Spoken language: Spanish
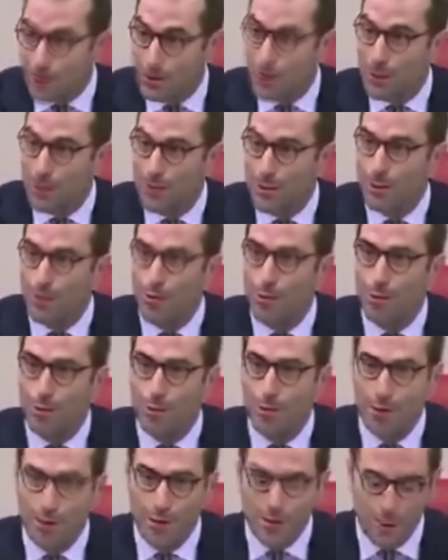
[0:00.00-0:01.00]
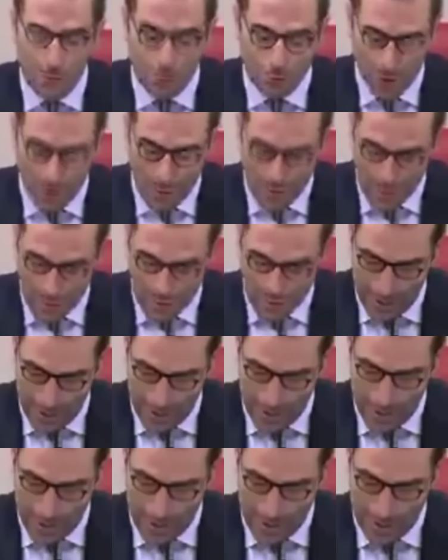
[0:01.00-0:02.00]
¿no? Eso yo creo que tenemos que
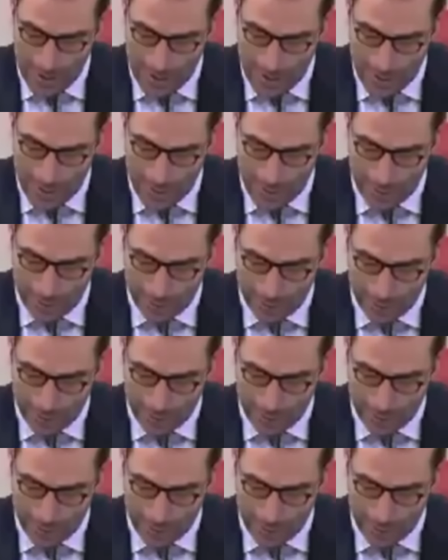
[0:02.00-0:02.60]
agradecerlo.